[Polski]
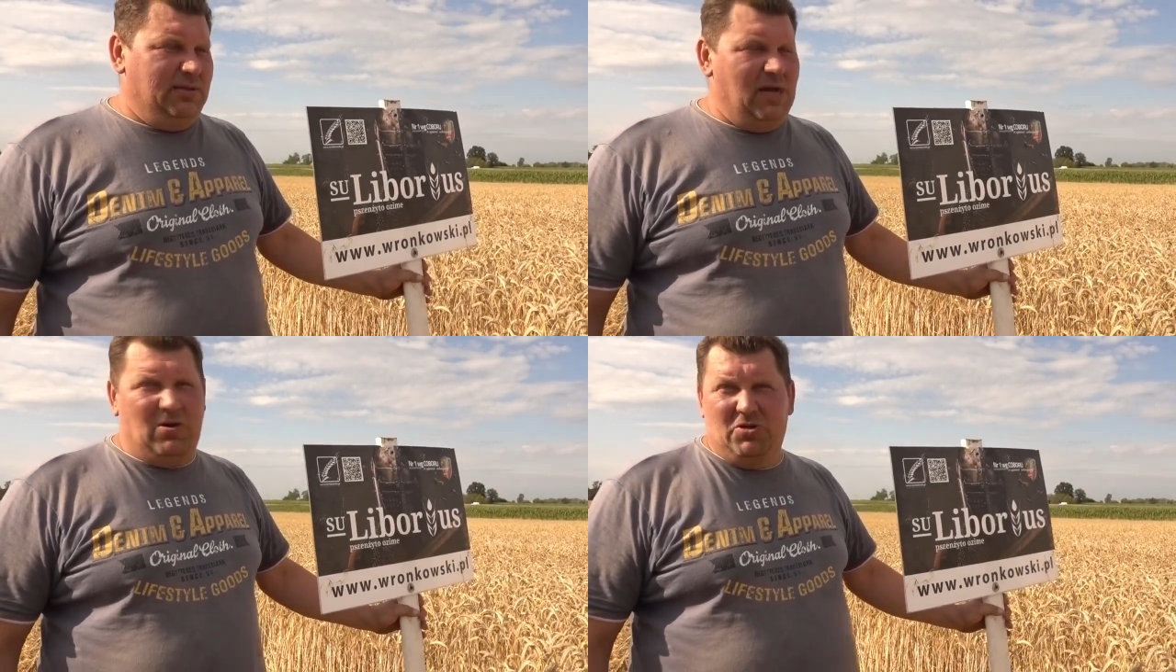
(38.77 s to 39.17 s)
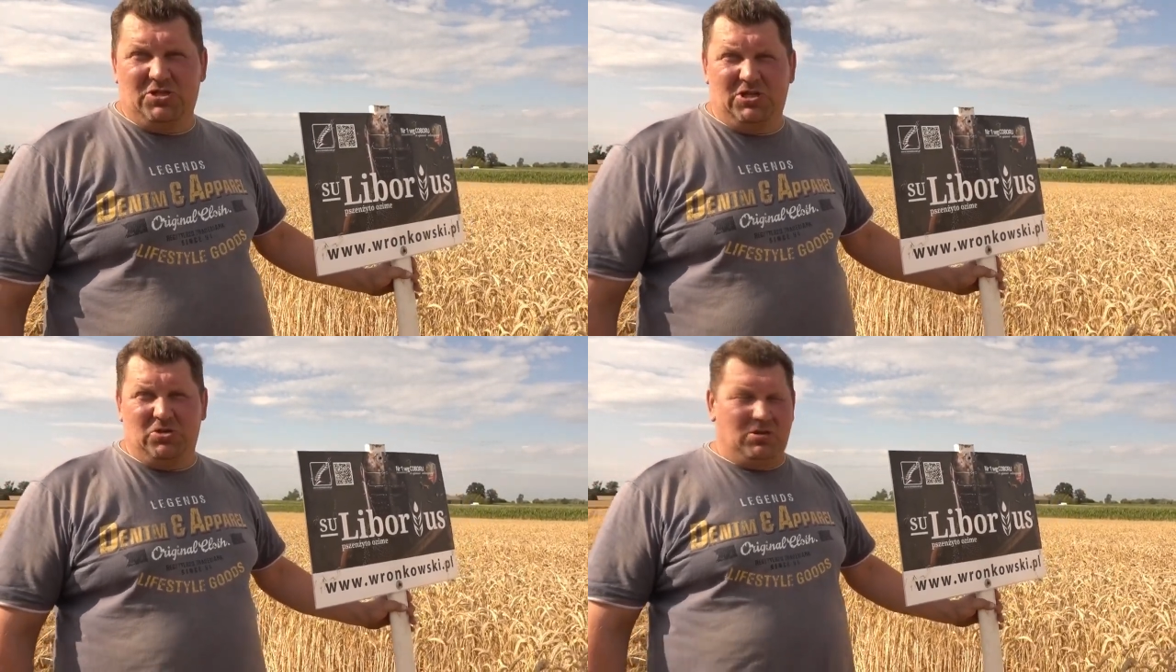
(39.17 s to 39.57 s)
da e, tak koło
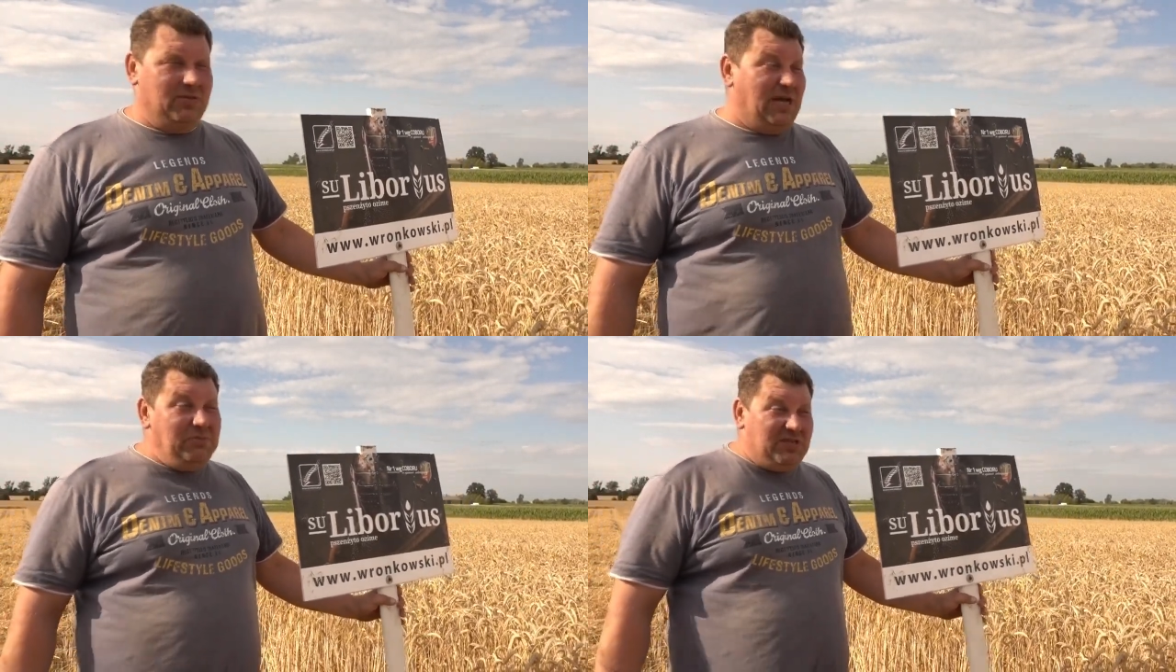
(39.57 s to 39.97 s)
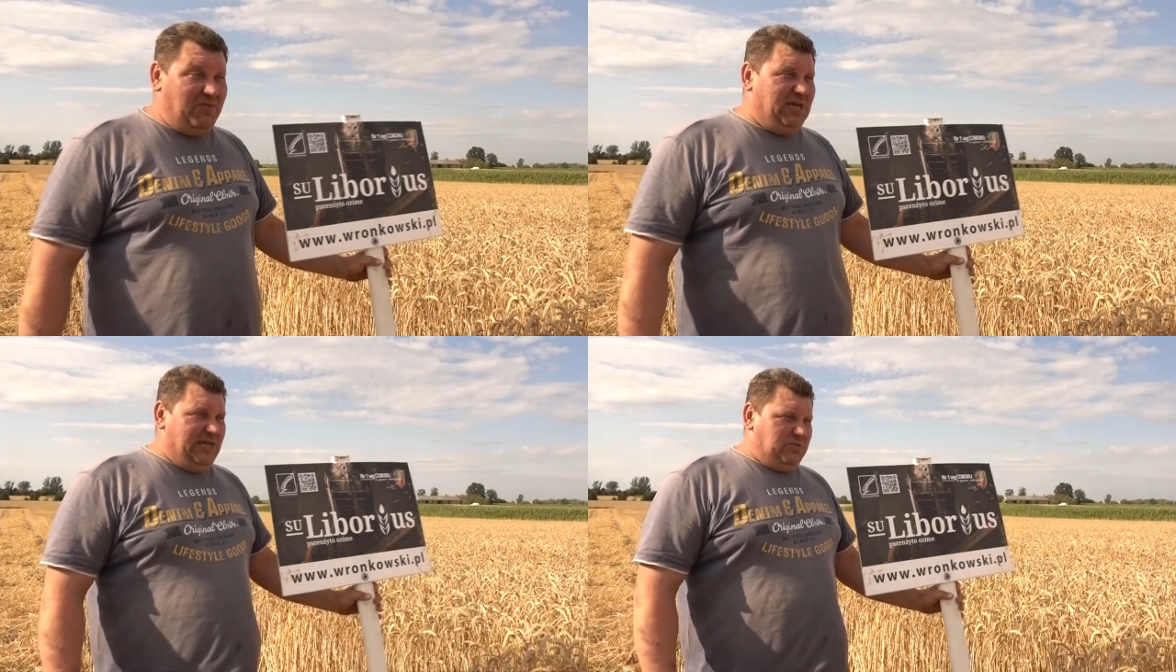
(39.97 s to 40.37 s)
to. tak mi się
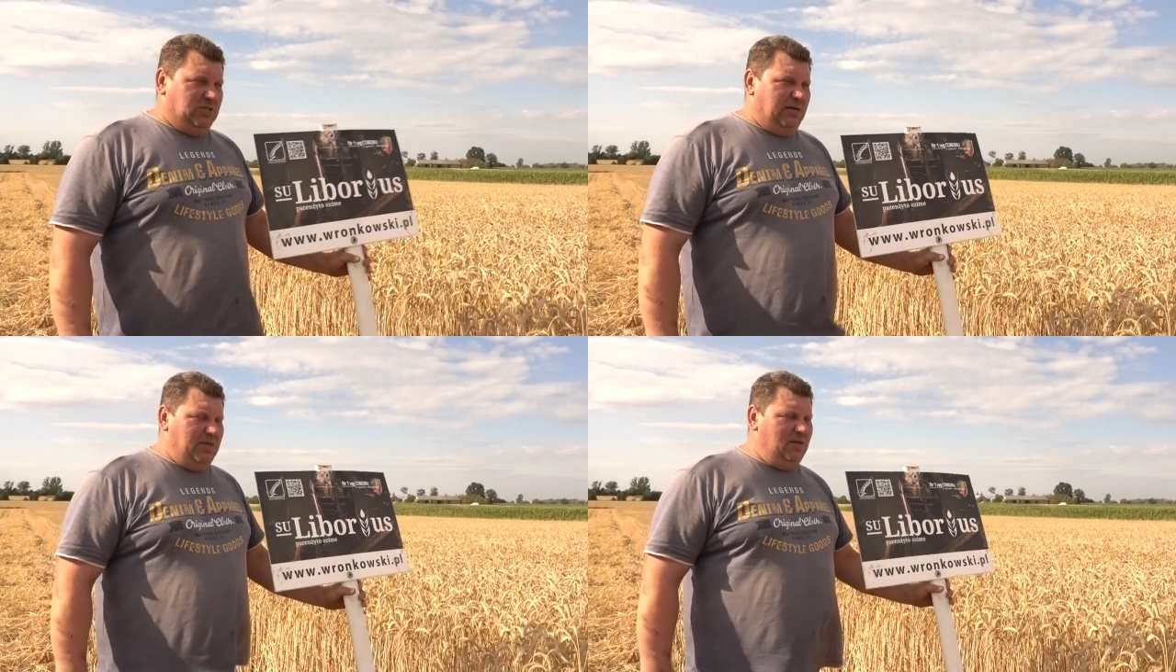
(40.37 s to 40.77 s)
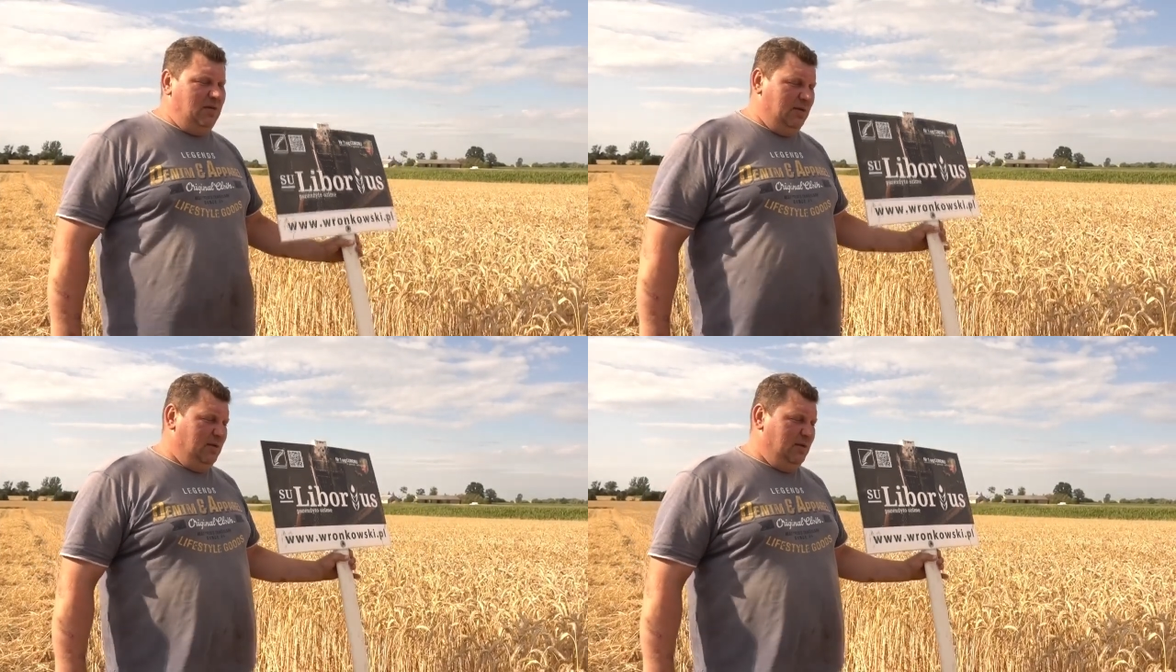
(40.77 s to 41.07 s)
wydaje przynajmniej.